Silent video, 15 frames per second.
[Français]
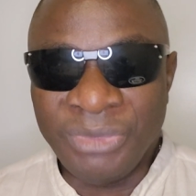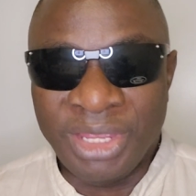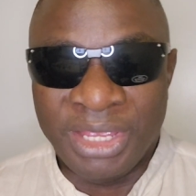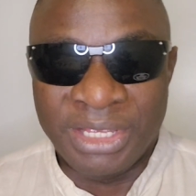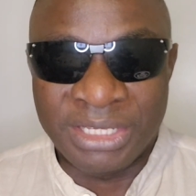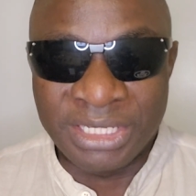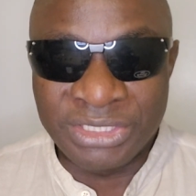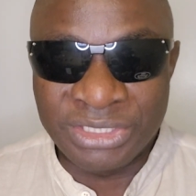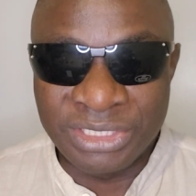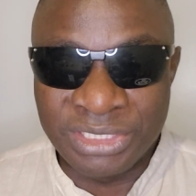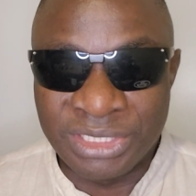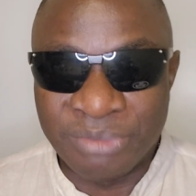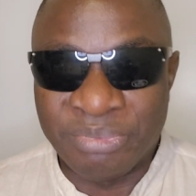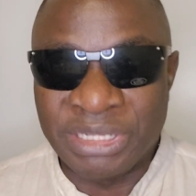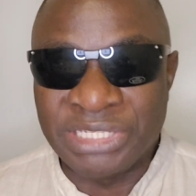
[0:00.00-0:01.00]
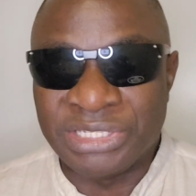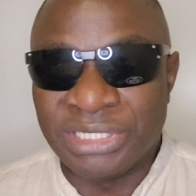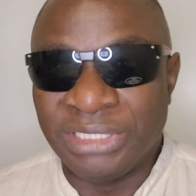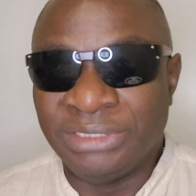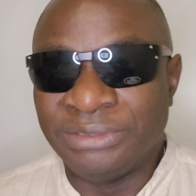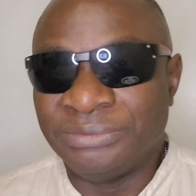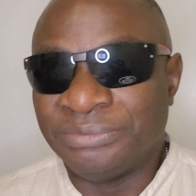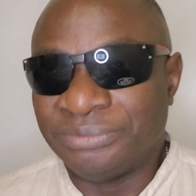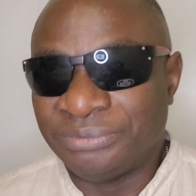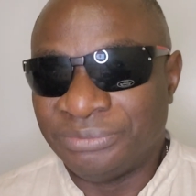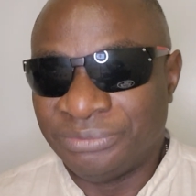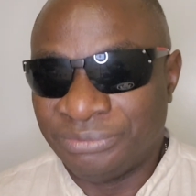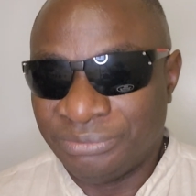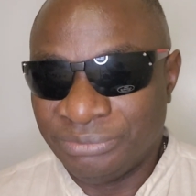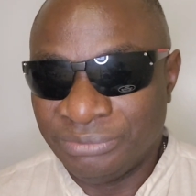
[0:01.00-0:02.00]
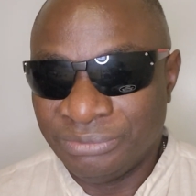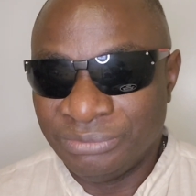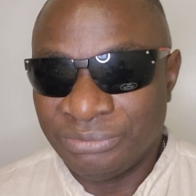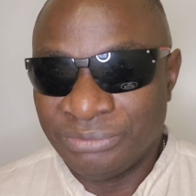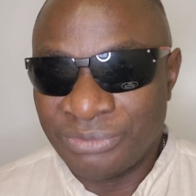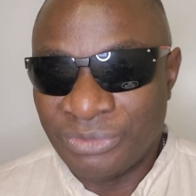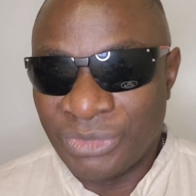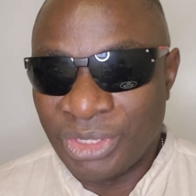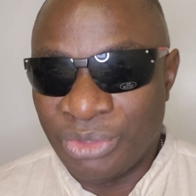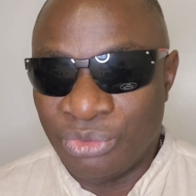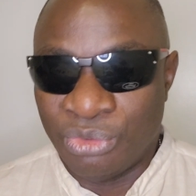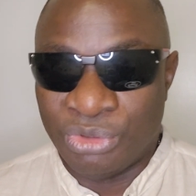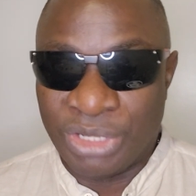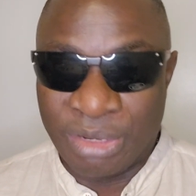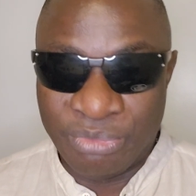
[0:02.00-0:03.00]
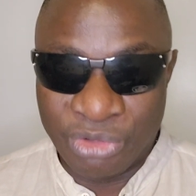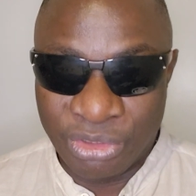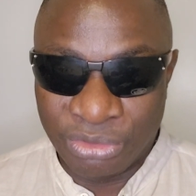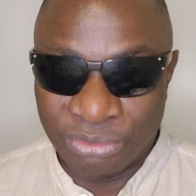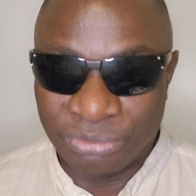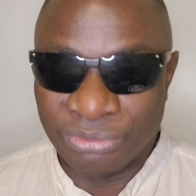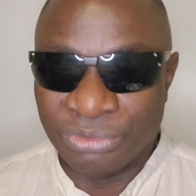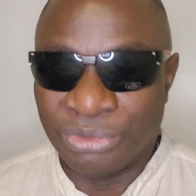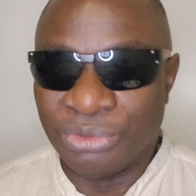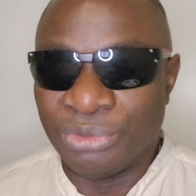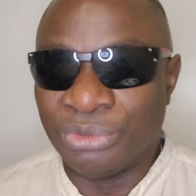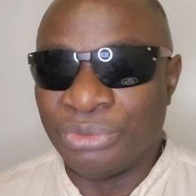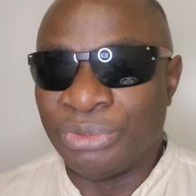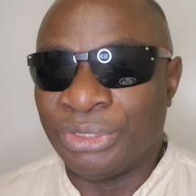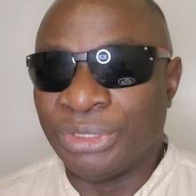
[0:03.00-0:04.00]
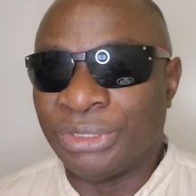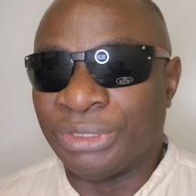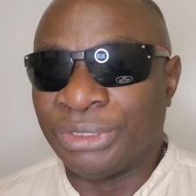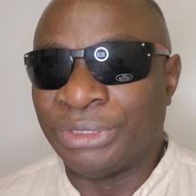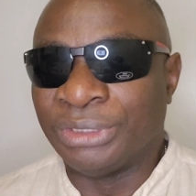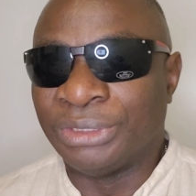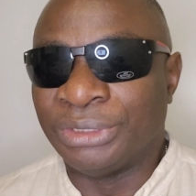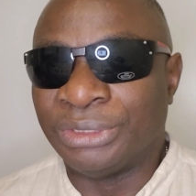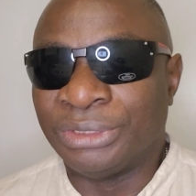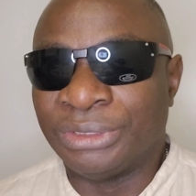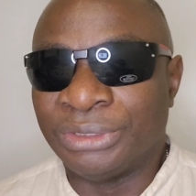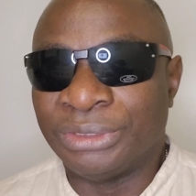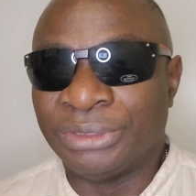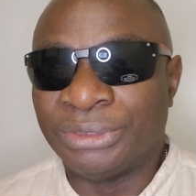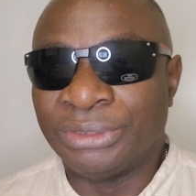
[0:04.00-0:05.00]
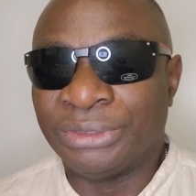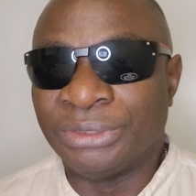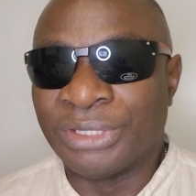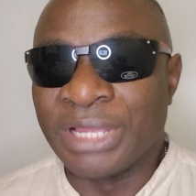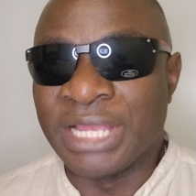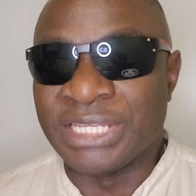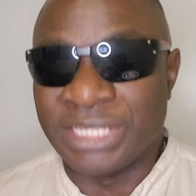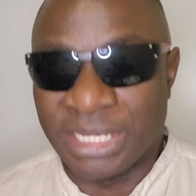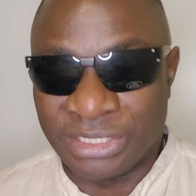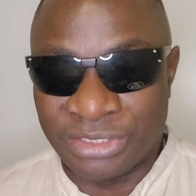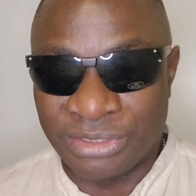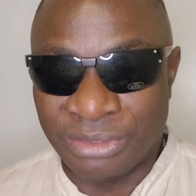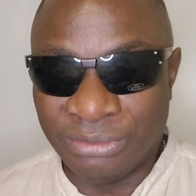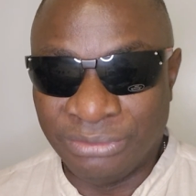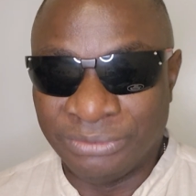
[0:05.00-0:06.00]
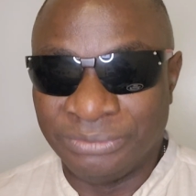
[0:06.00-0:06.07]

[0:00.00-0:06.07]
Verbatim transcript: Et qu'est-ce qui s'est passé Notamment au euh, Kazakhstan.